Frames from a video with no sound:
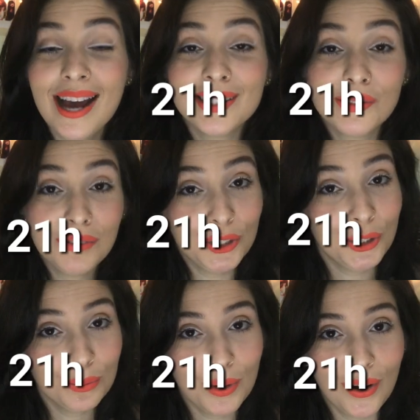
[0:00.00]
às
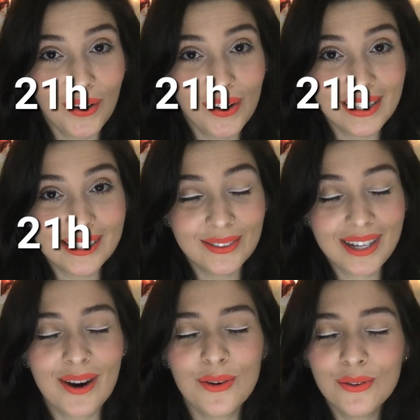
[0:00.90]
21 horas, eu
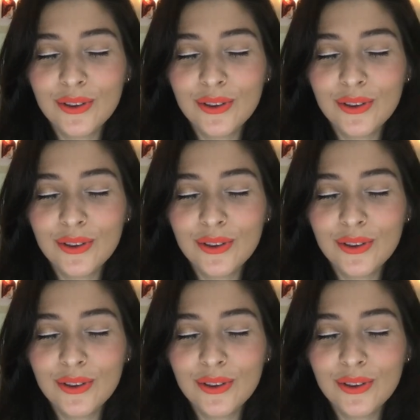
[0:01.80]
trago